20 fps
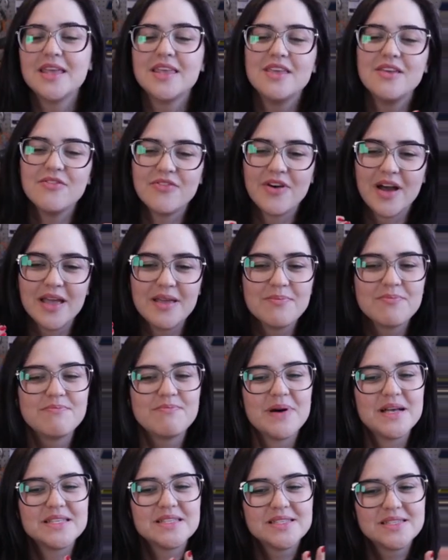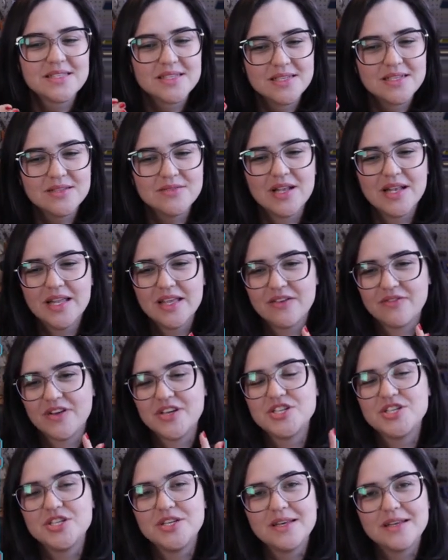que vai passando ali, que
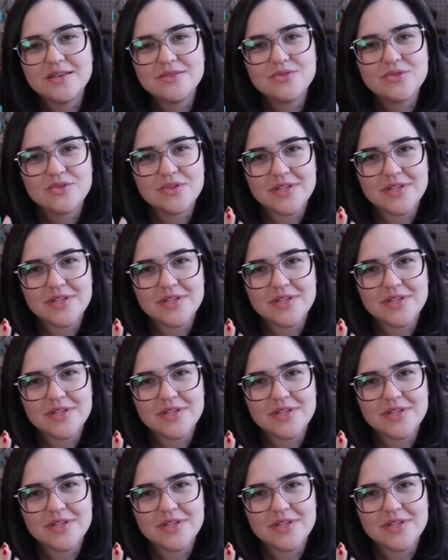vai girando